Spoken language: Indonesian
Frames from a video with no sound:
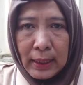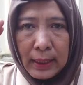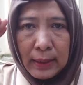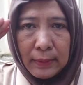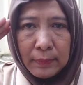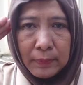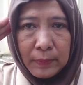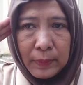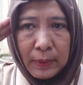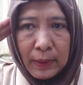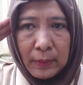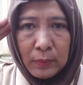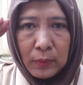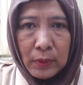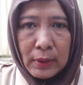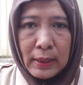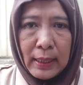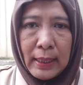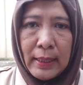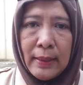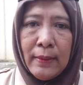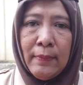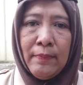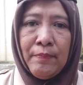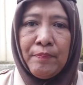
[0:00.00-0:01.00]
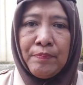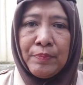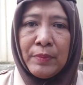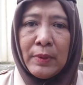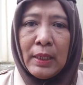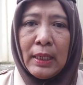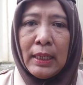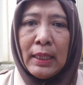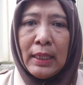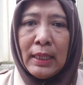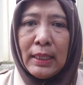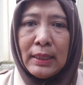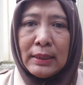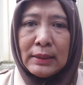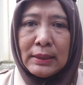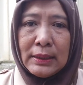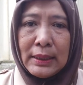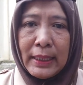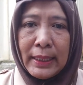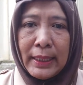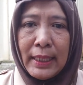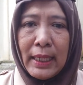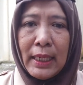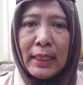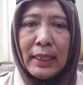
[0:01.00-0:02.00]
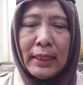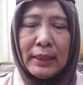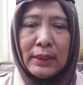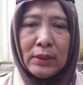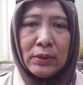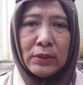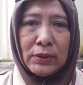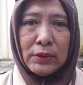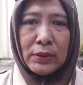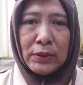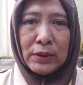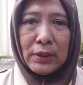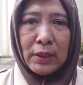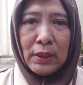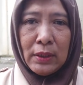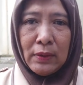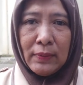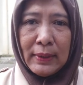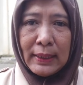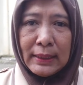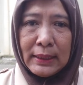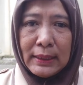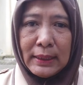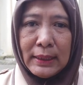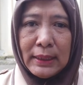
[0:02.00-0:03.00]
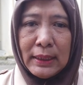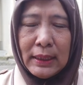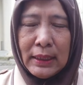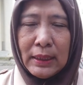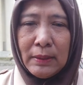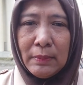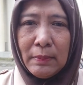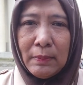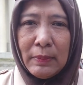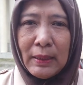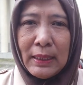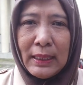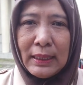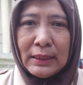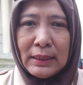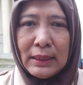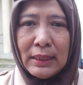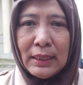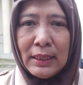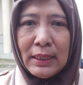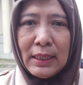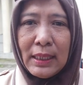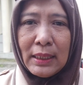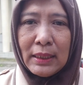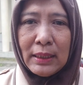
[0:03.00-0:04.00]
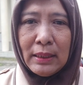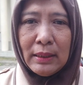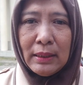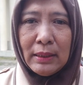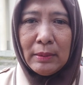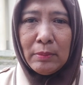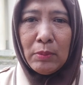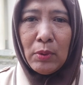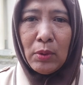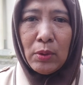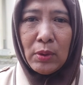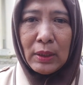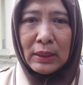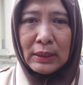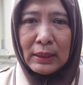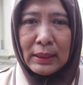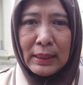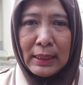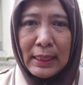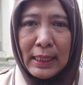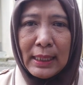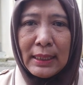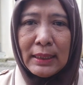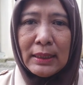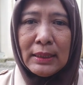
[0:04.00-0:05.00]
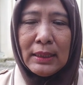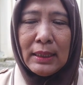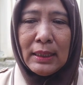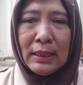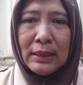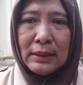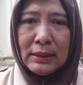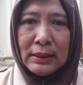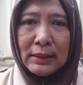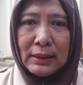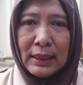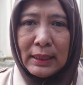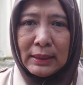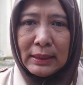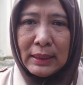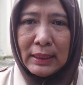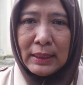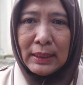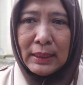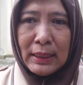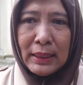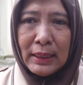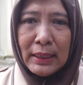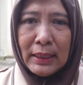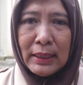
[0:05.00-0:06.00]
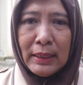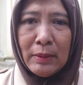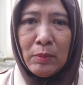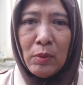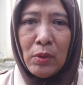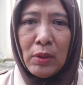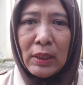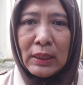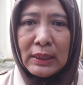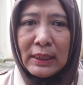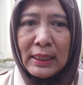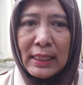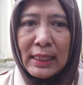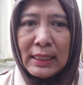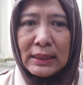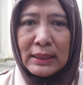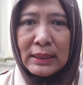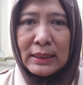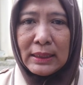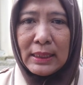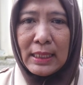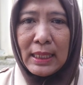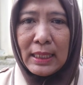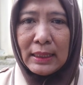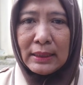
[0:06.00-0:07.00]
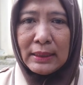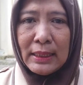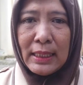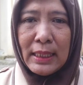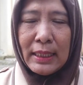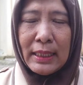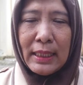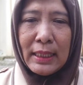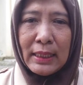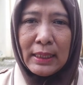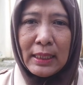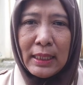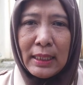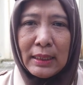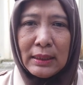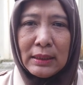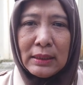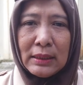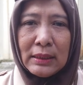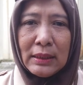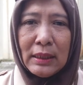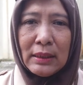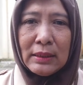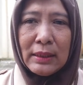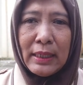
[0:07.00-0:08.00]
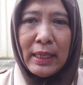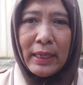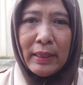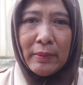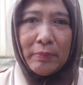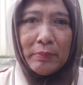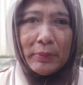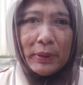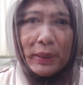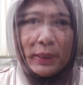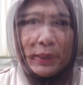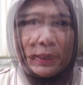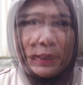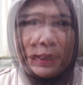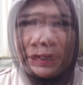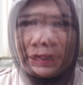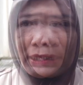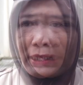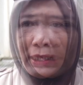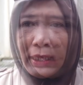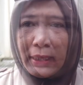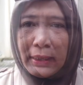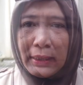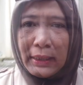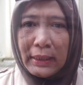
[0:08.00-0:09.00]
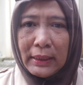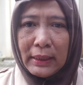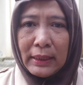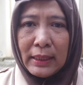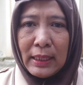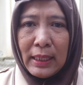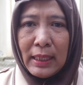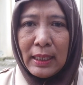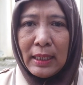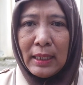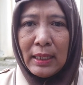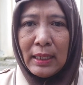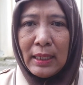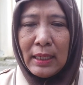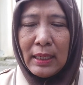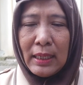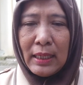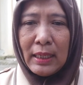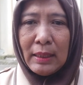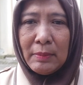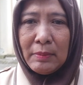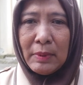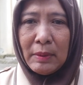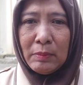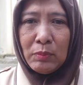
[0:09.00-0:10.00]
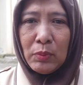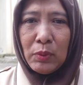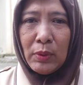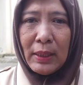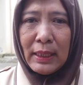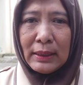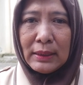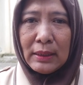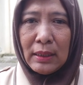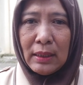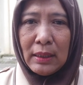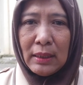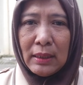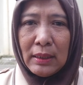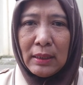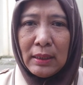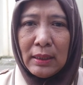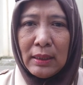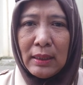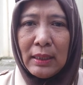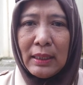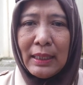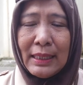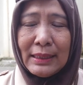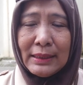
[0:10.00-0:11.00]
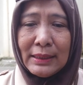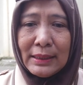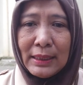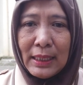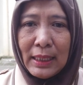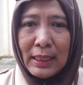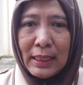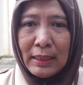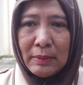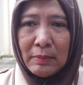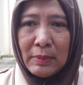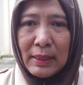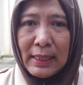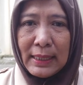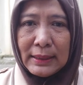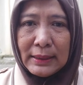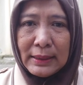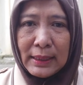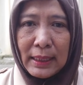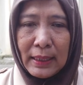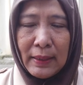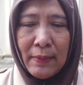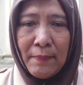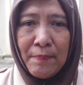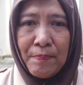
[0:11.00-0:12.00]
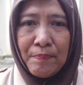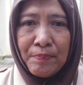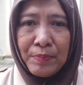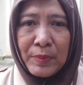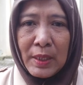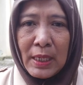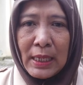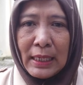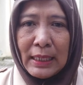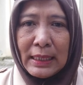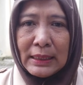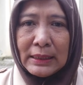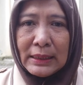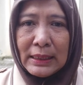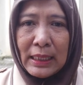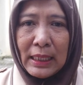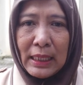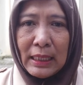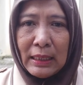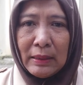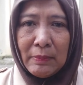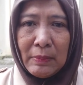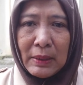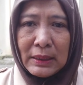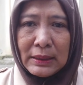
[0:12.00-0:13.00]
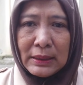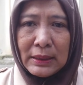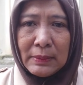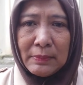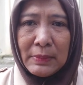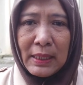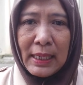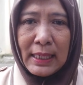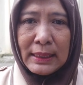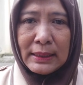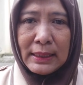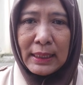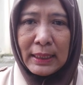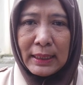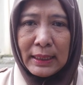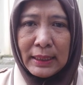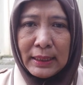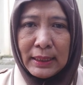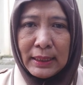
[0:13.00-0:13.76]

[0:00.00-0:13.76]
Salam Pramuka. Saya Retno Susilawati, pelatih dari Bogor Tengah. Saat ini di Bogor Tengah sedang diadakan KMD. Kita membuat uh, rancangan mengajar. Rancangan mengajar